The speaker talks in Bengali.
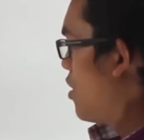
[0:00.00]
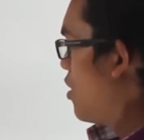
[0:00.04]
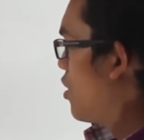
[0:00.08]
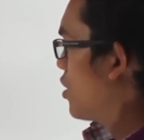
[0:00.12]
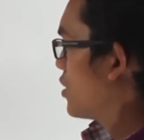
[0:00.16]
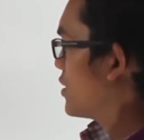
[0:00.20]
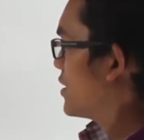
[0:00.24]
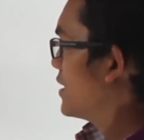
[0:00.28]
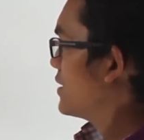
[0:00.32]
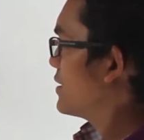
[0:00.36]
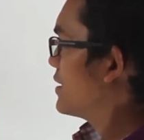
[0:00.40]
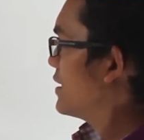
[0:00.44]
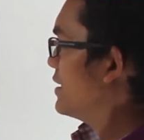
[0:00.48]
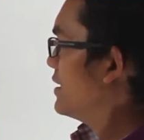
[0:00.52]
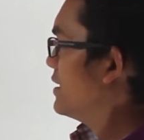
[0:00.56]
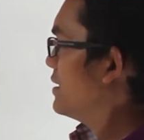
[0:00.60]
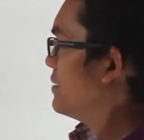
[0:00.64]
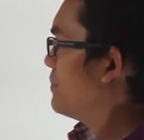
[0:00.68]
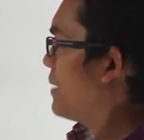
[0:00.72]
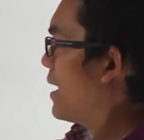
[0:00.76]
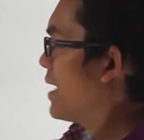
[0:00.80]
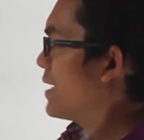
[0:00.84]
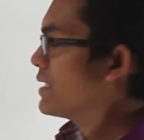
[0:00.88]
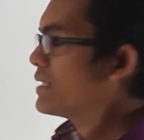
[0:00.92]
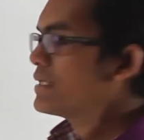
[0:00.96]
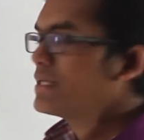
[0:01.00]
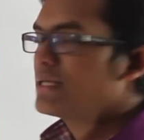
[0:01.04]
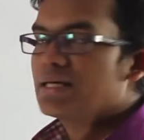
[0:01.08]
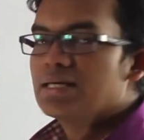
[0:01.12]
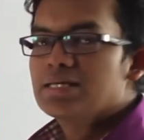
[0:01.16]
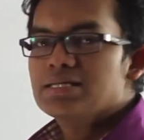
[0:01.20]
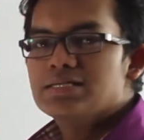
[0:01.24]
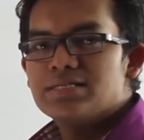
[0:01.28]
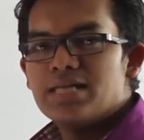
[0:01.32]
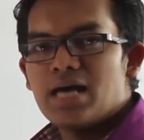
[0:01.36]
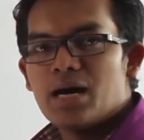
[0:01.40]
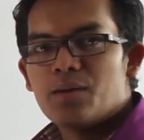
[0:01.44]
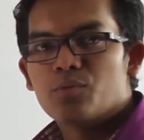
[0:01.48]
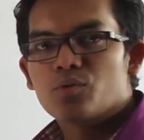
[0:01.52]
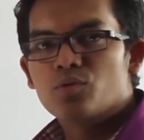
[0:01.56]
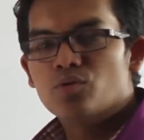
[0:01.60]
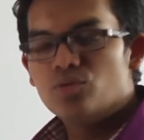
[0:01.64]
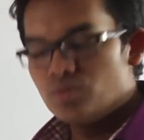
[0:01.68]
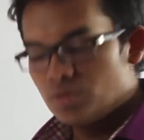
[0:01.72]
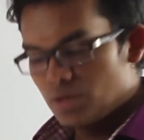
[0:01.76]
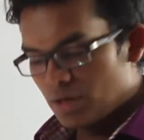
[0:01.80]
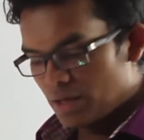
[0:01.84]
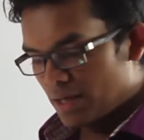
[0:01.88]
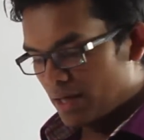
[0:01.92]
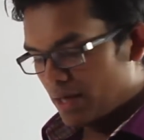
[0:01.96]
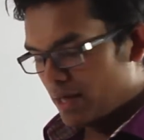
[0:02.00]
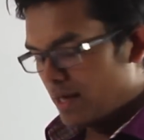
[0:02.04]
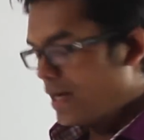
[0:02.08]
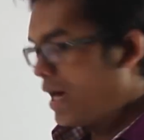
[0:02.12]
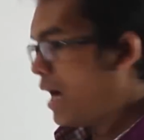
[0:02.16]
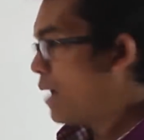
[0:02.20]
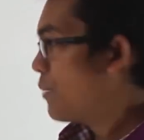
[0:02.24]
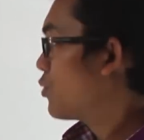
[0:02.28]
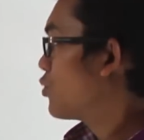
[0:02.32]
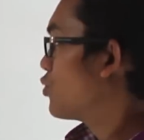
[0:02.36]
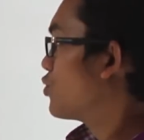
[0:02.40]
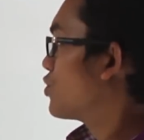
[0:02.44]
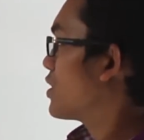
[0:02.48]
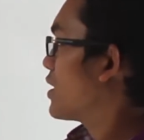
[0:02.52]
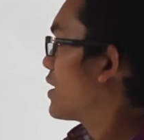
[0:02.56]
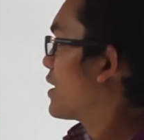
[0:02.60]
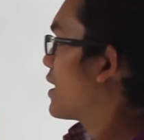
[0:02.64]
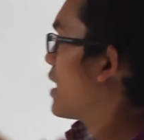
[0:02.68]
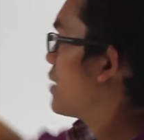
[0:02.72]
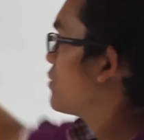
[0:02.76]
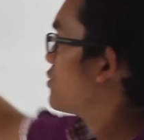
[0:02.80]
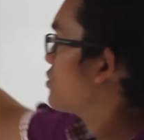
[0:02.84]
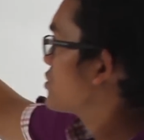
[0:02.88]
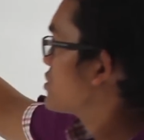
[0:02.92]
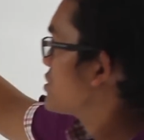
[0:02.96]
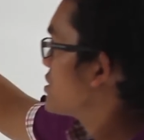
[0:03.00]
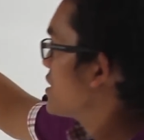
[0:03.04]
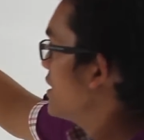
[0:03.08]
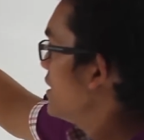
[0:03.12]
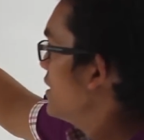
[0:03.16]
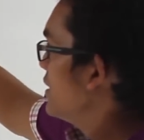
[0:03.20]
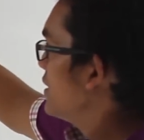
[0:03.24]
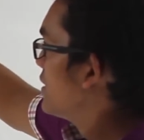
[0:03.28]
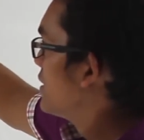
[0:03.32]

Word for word: অর্থাৎ কিডনির বাইরের দিকের যে আবরণ এই আবরণটার নাম হচ্ছে